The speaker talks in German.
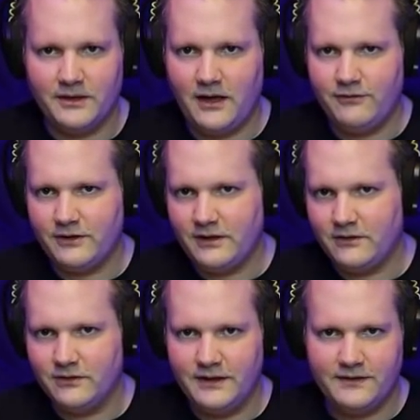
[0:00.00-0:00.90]

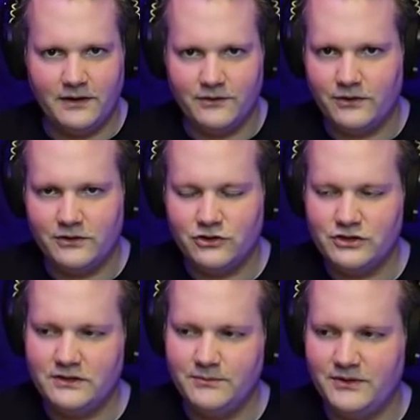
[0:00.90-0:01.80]
Grafikkarte und Netzteil und solche
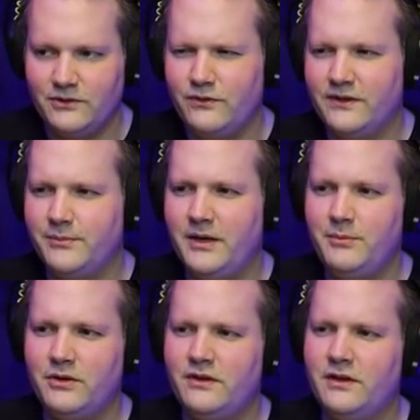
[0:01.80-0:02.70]
Geschichten. Beziehungsweise
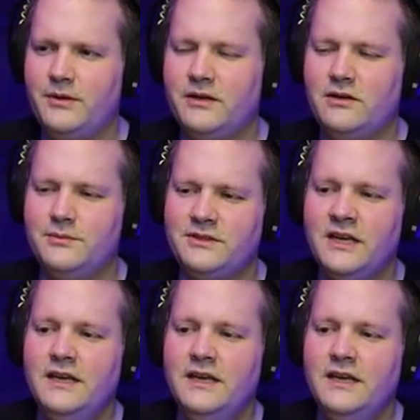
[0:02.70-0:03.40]
Mainboard war dabei, glaube ich.